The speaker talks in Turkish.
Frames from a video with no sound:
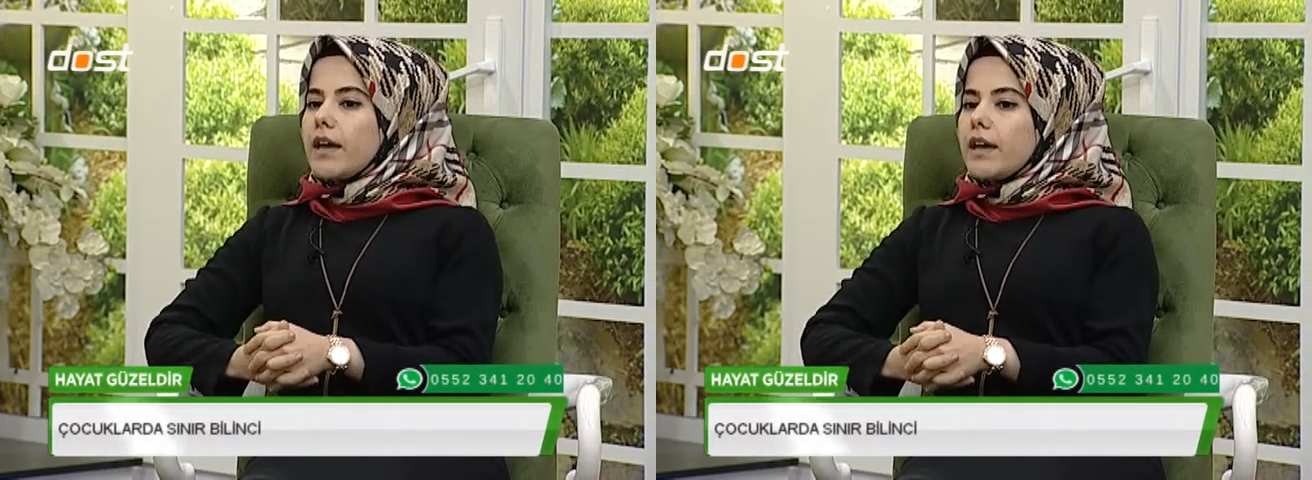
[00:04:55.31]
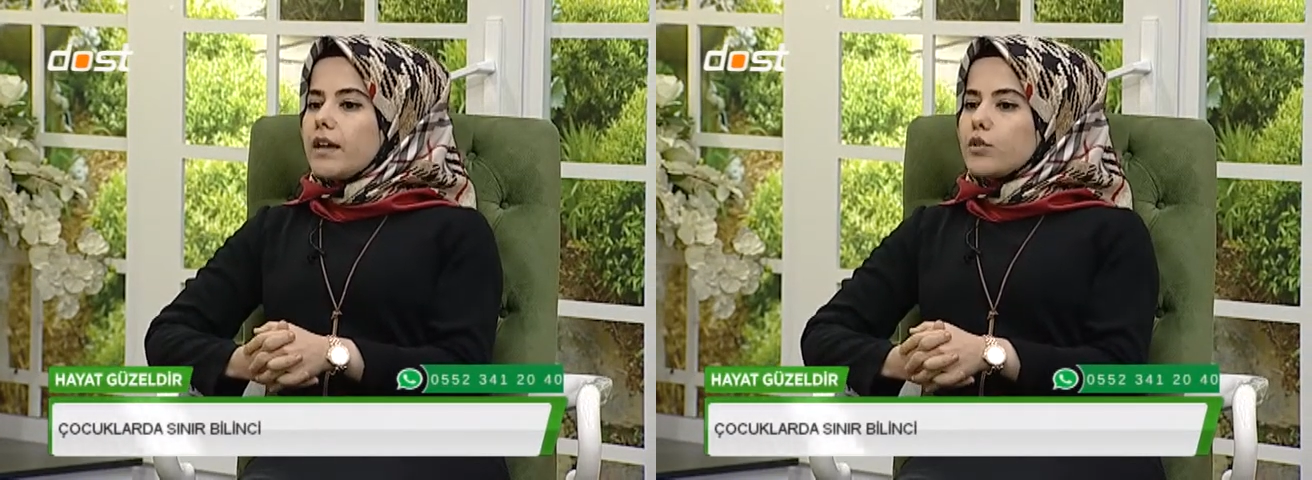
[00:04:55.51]

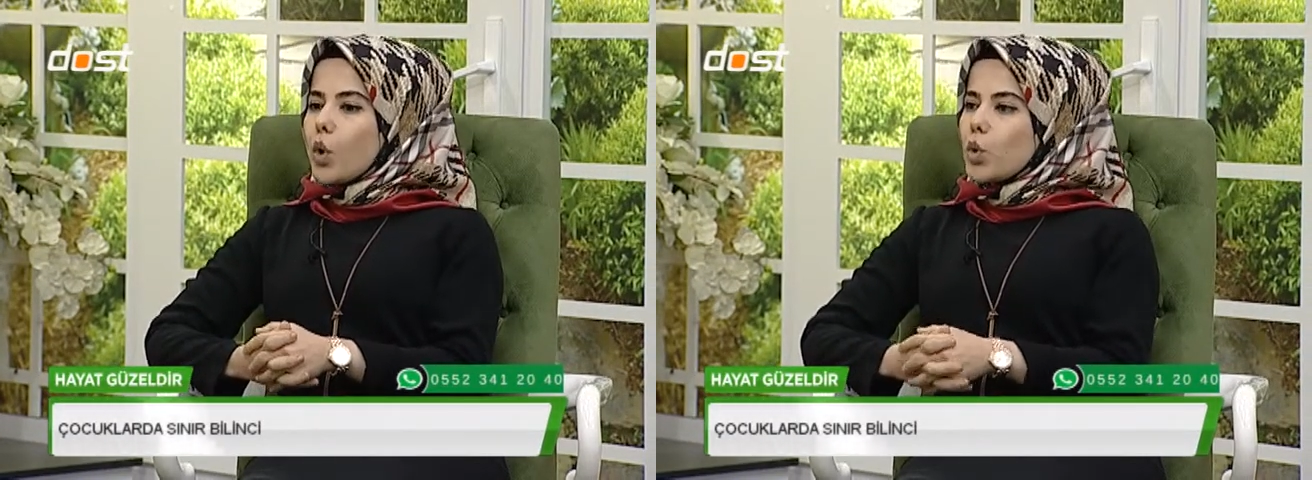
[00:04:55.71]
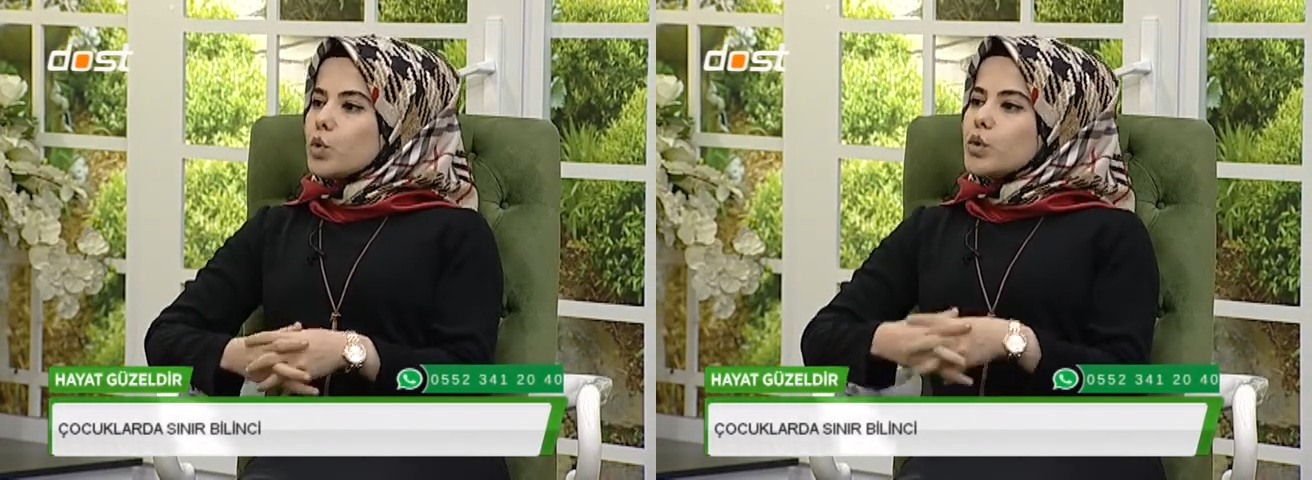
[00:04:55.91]
Ee,
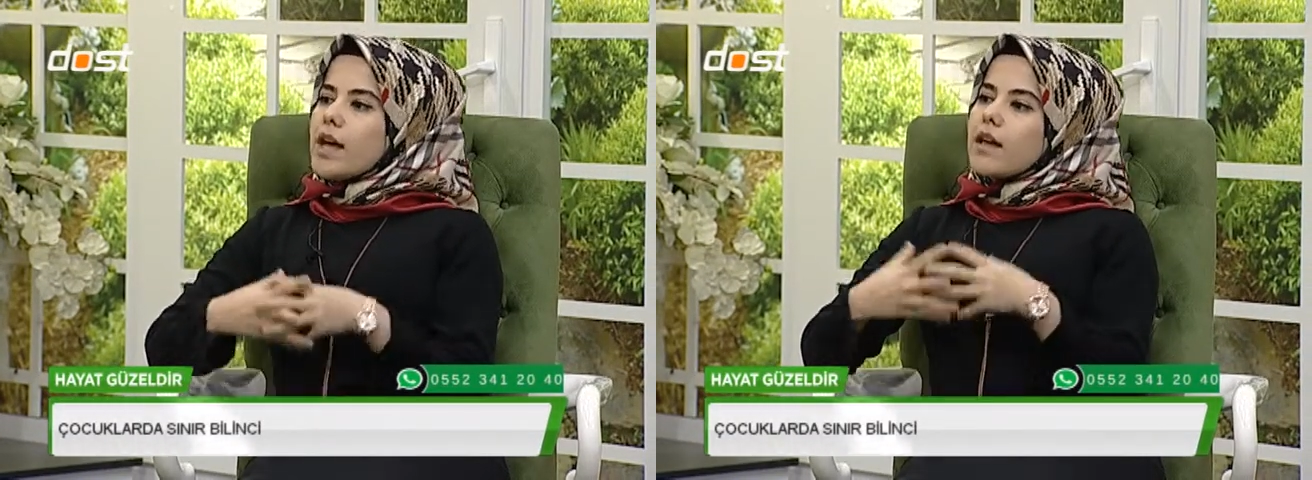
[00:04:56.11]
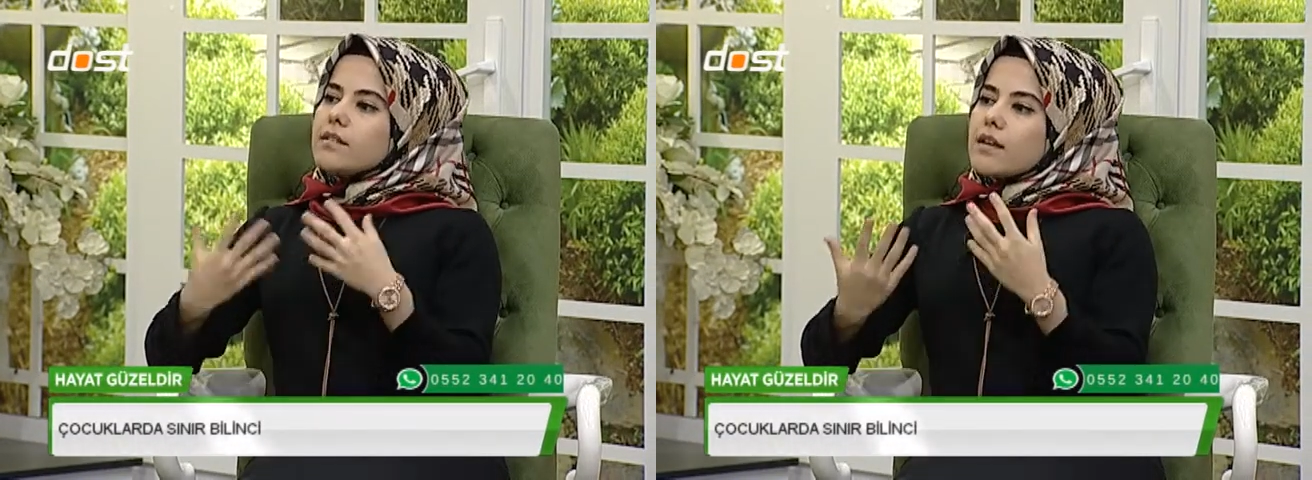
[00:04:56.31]

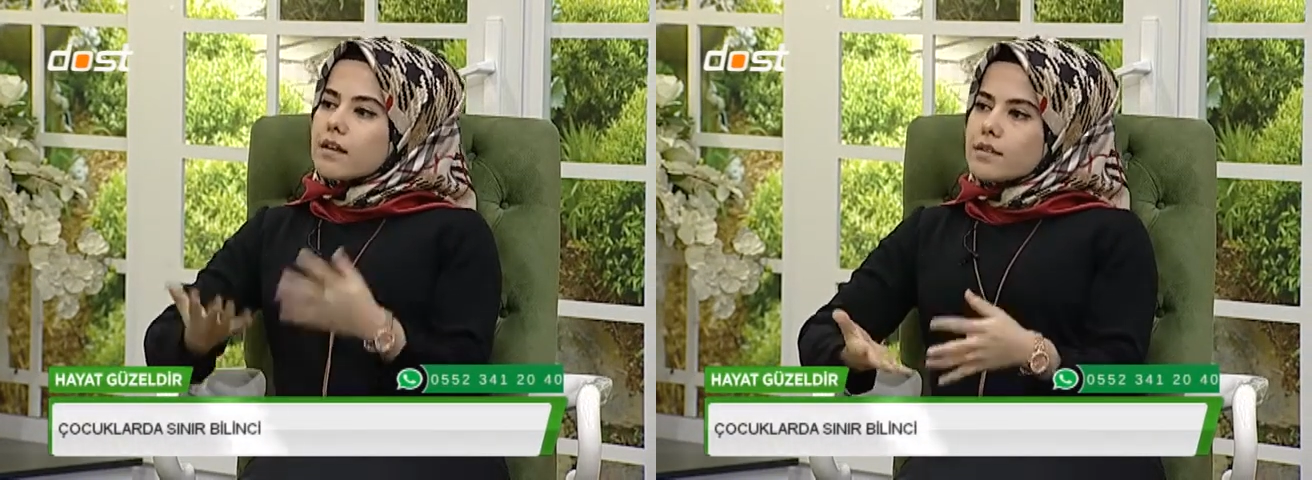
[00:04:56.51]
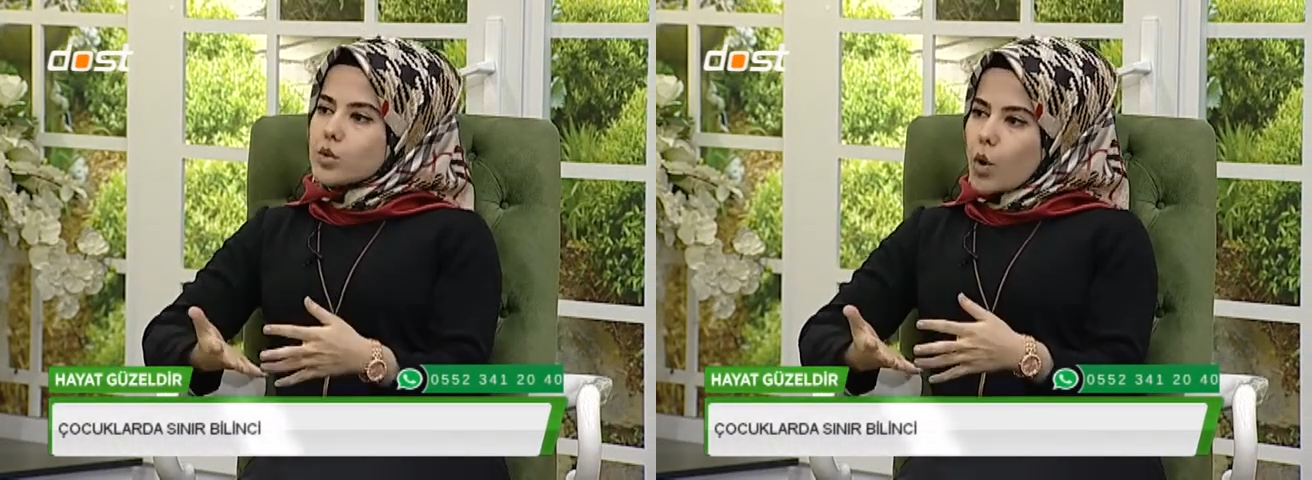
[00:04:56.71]
doğduktan
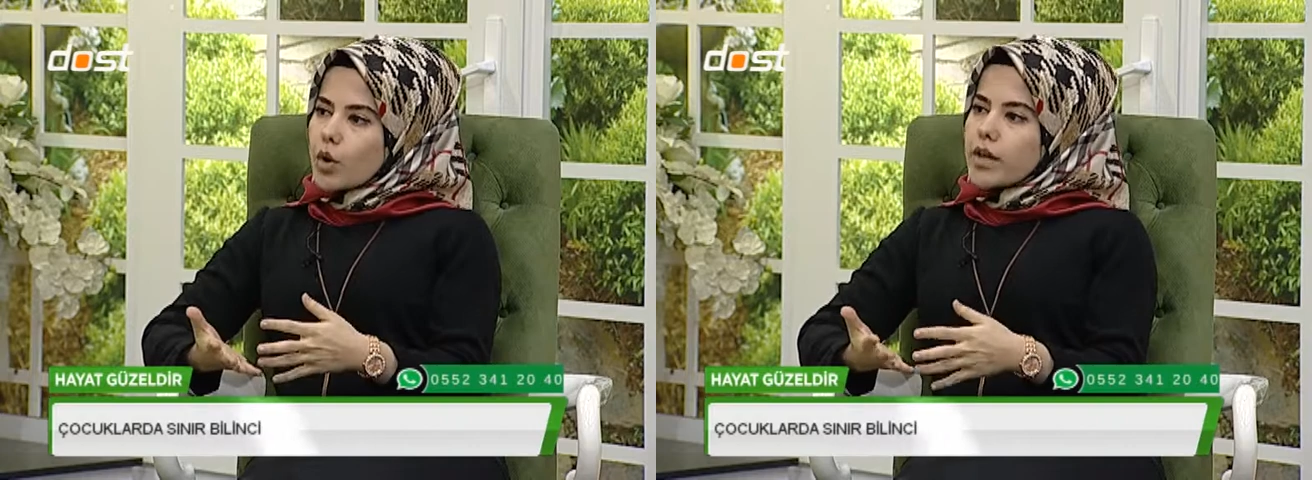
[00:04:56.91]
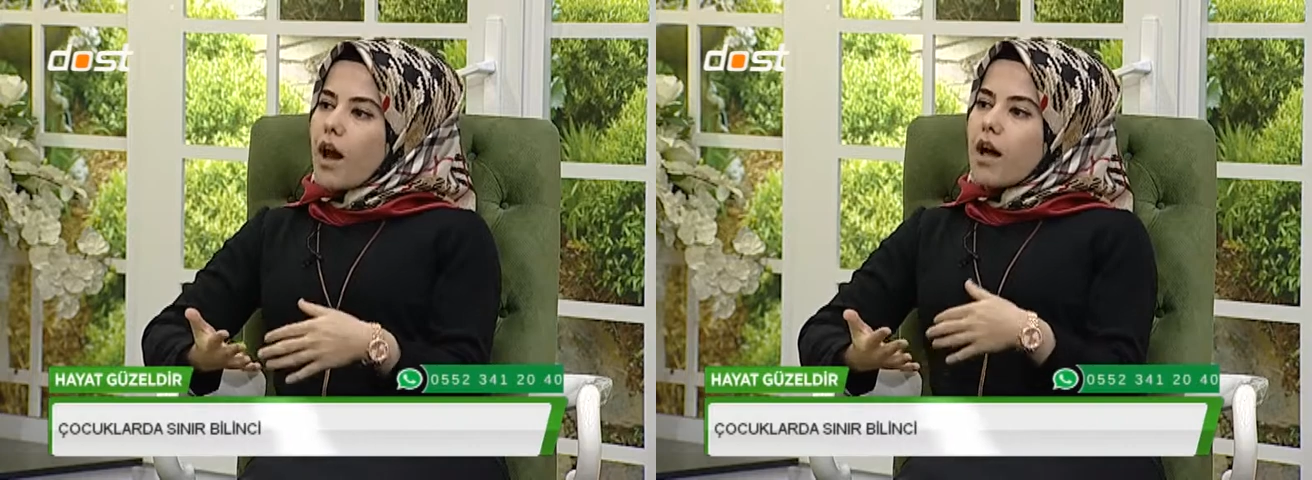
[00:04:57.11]
sonra